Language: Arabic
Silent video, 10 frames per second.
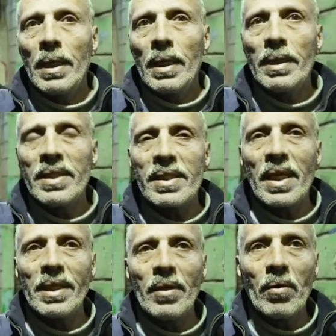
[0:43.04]

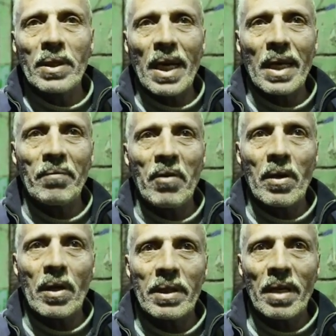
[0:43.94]
الانسان اللي هو دخل
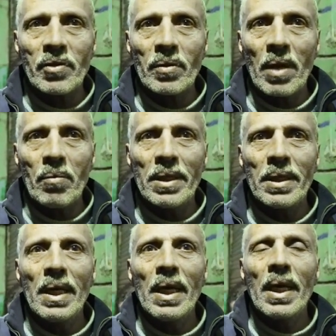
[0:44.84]
فجر نفسه دوت
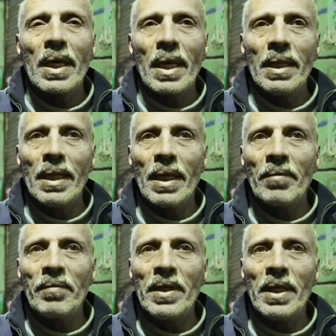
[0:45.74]

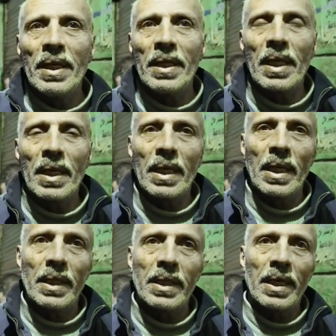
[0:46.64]
كان في
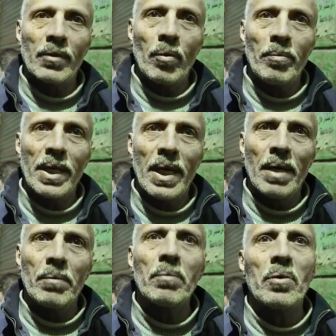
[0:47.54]
ثلاث
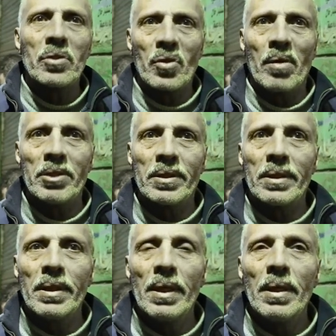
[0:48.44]
امناء وظابط
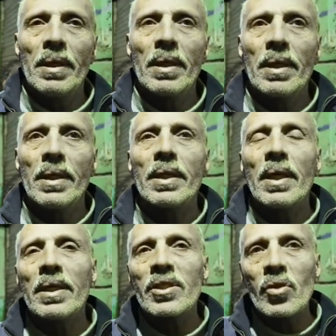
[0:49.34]

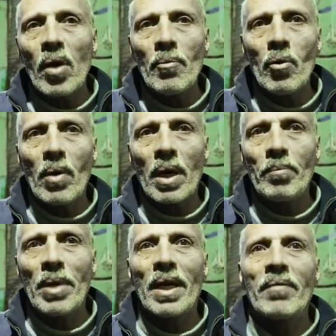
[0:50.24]
اتصابوا
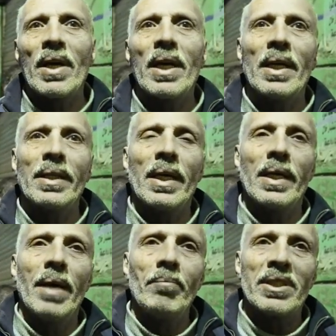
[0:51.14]
واخد بالك
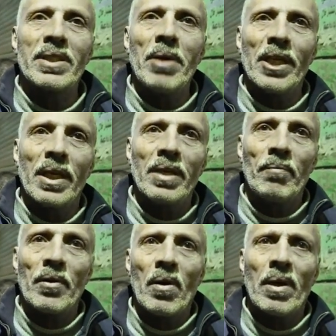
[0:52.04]
فاحنا لما سمعنا
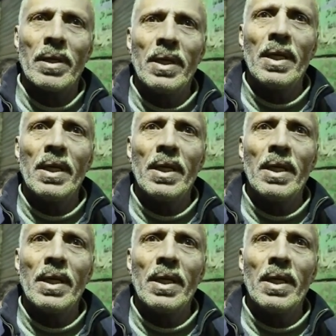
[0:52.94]
الانفجار